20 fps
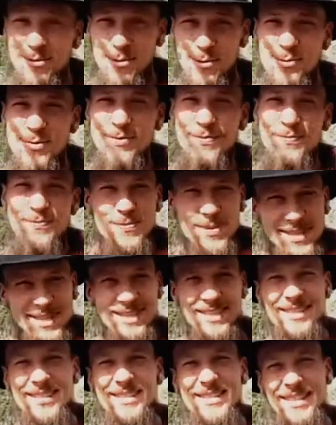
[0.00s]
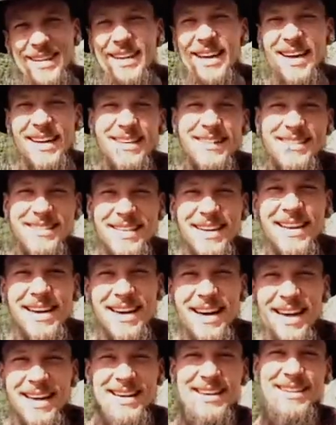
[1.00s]
nicht ruhen, bis das Ziel aller
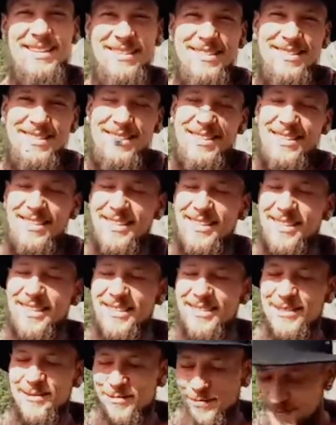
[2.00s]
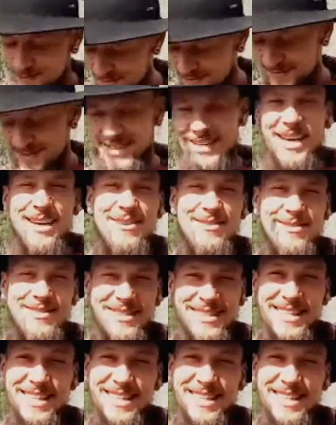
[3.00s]
Ziele erreicht ist. Ja,